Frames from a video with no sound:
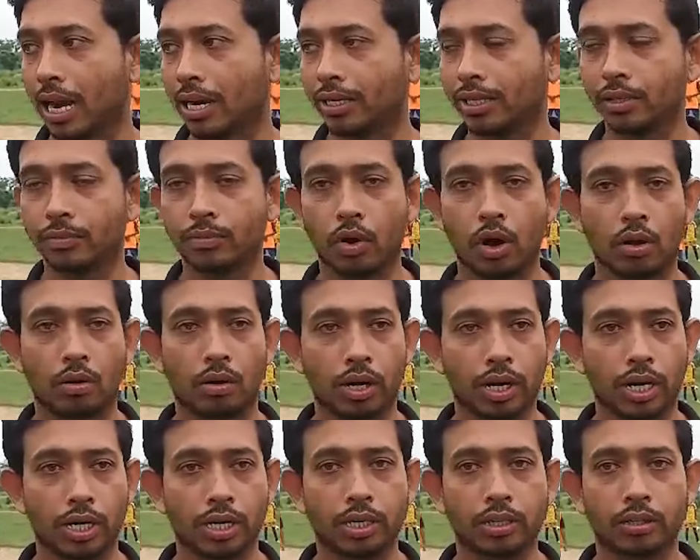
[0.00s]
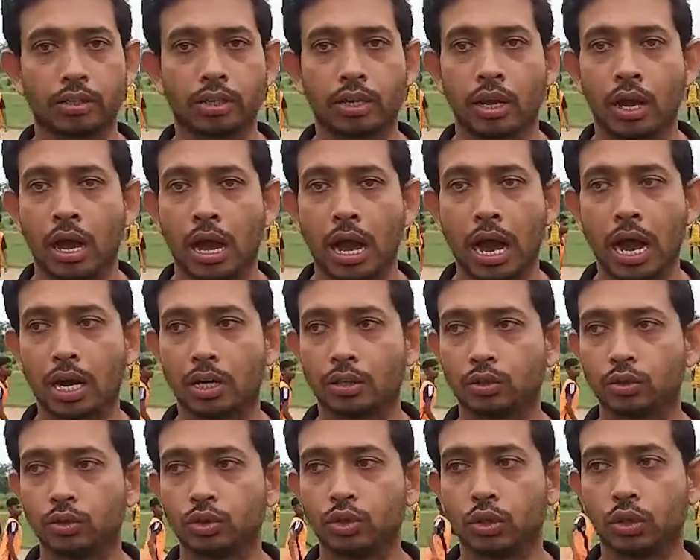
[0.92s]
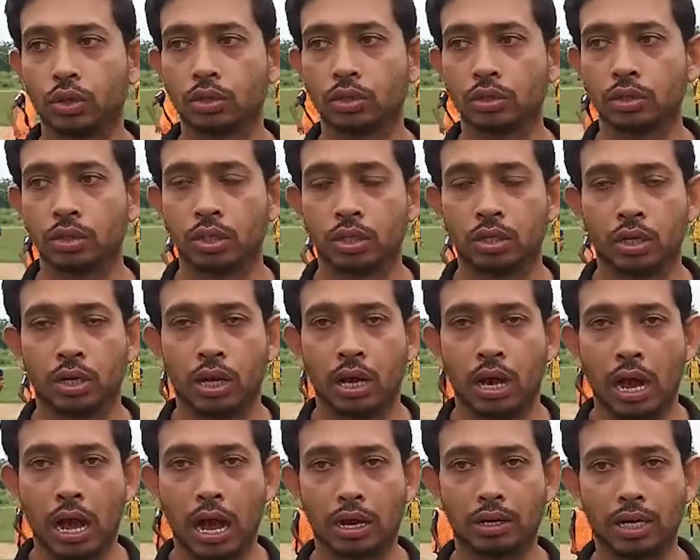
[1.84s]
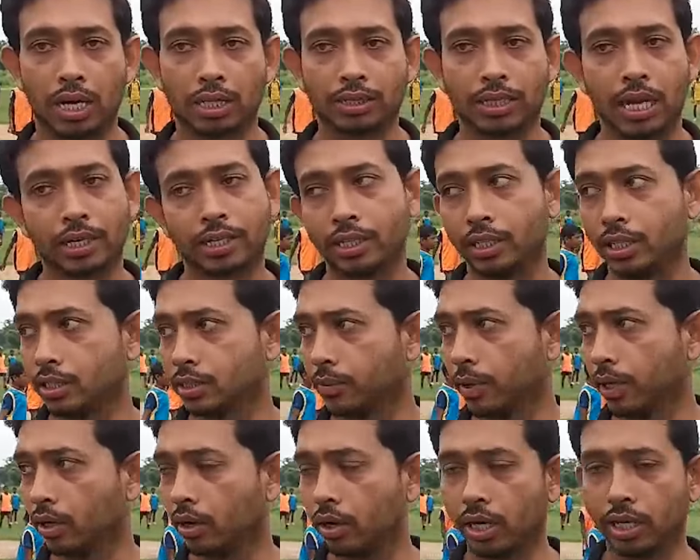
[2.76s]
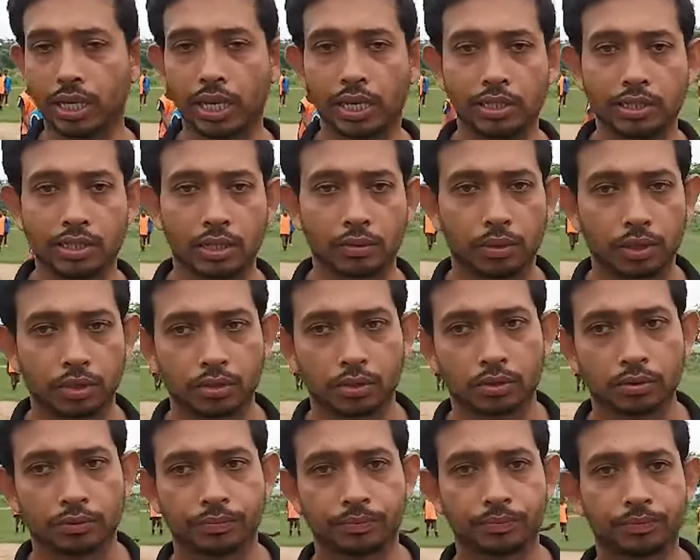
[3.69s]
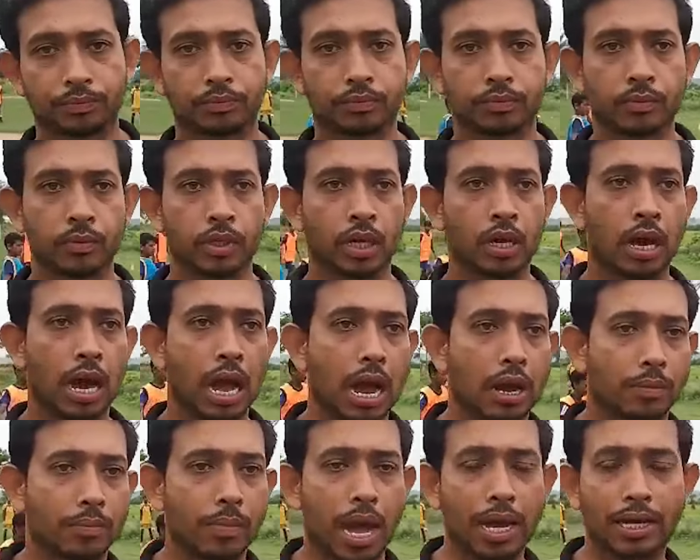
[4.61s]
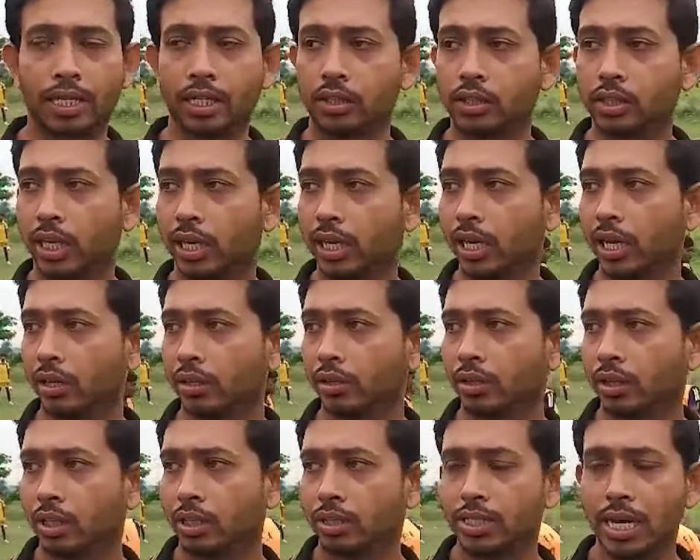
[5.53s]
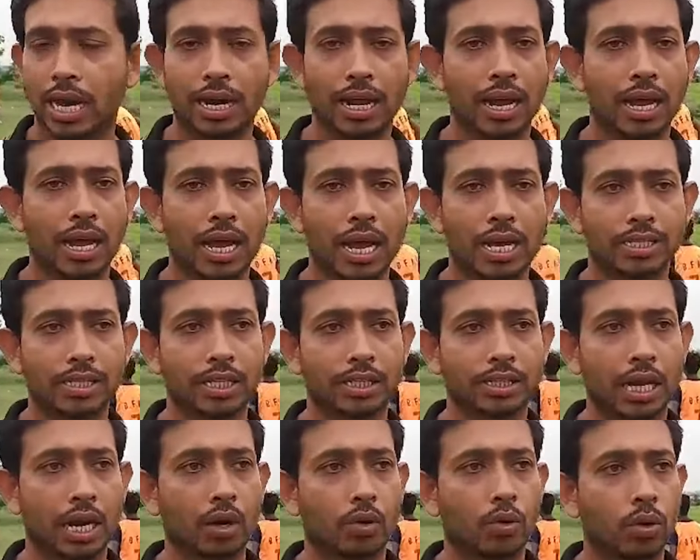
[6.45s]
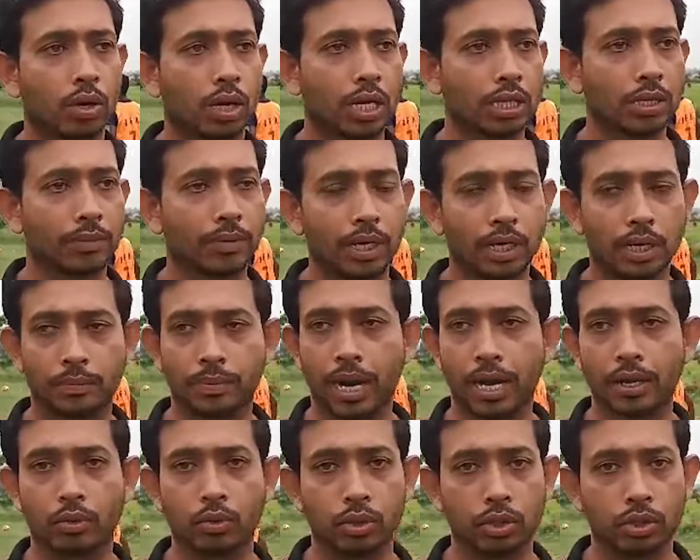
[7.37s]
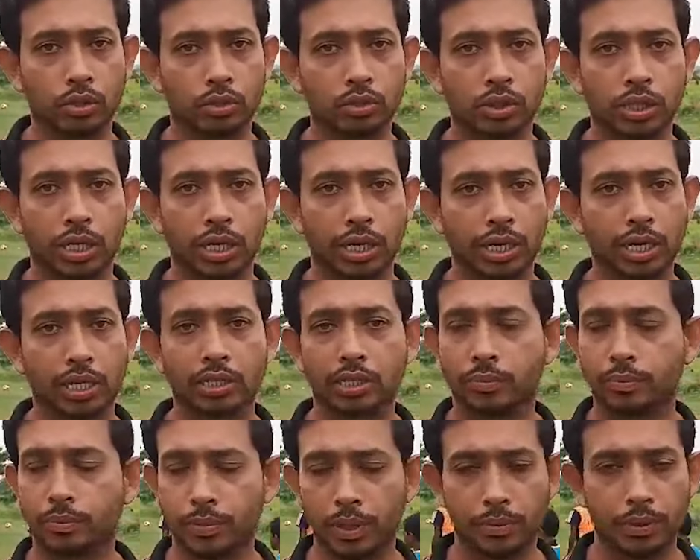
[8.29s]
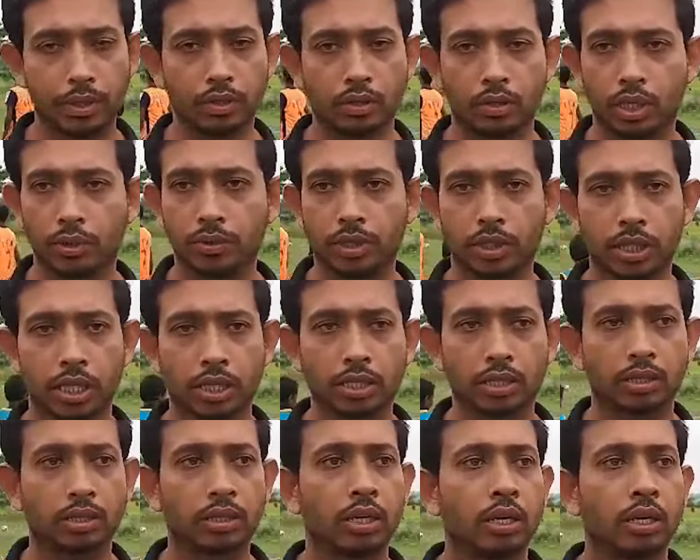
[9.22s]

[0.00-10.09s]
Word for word: থার্টিন মহাওয়ার্ডানে আর দুজন আন্ডার থার্টিন ইস্ট বেঙ্গলে খেলছে এবছর আর বাকি ছেলে যারা আছে তারা কলকাতা মাঠে প্রায় কুড়িজন ছেলে খেলছে বিভিন্ন ডিভিশনে